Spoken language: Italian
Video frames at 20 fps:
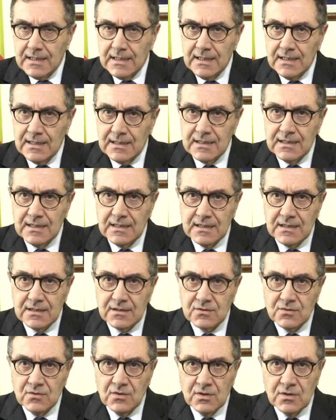
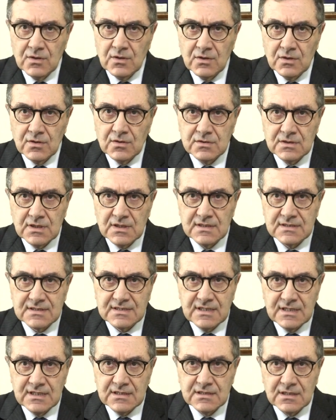Il ruolo del
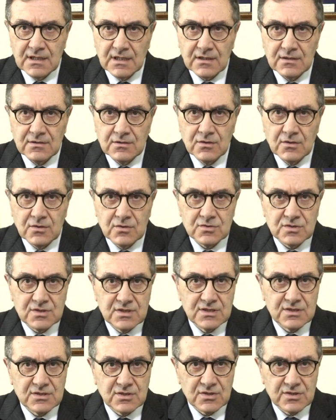sindaco non
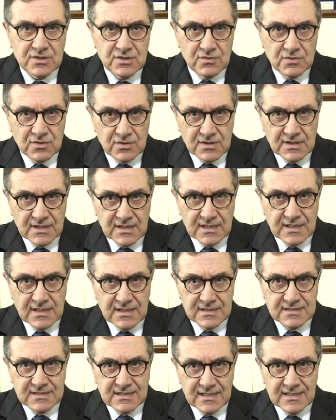consiste solo
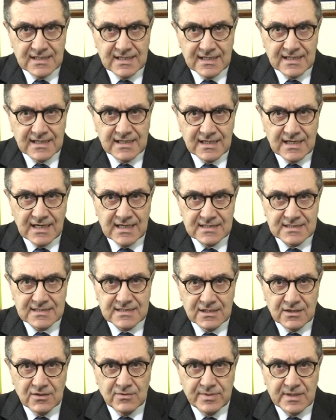nel tagliare
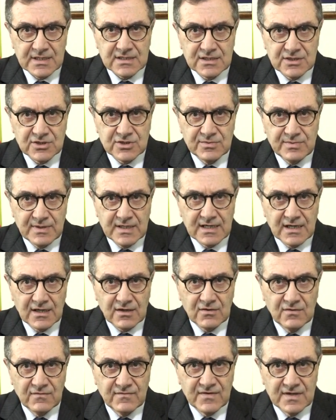nastri o partecipare
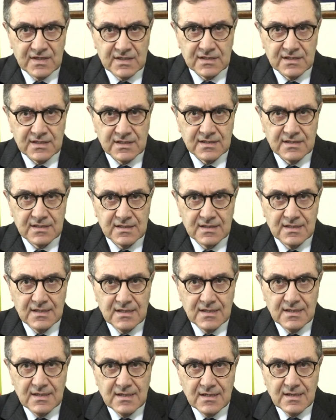a convegni,
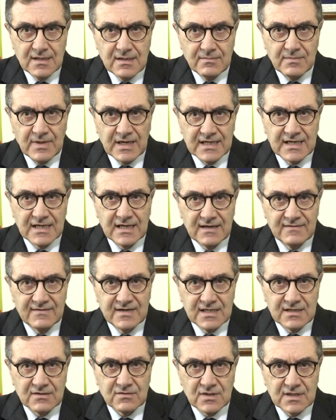ma
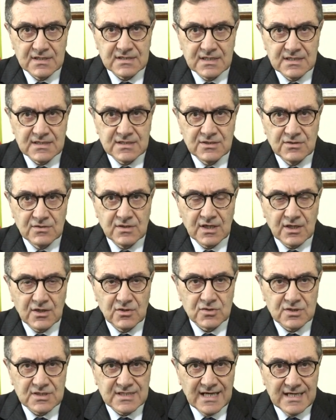nell'avere un'attenzione
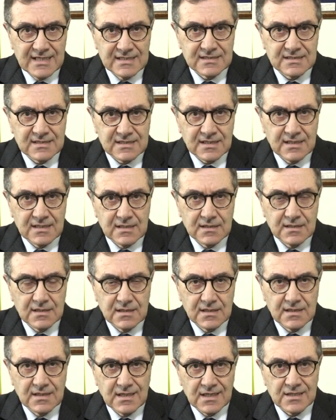costante
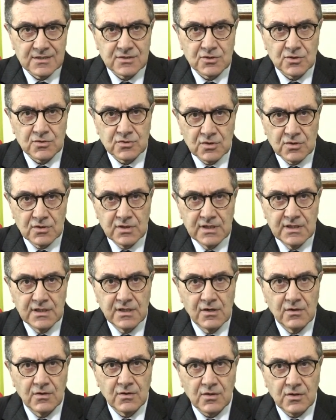e
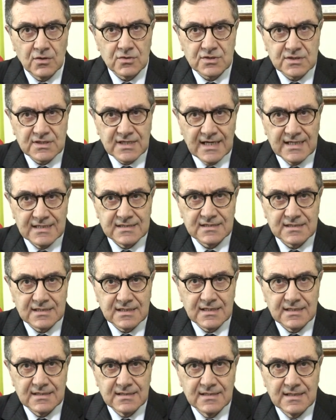sottolineo
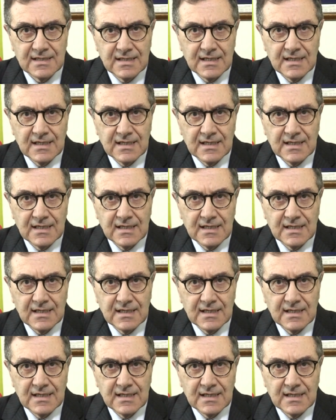costante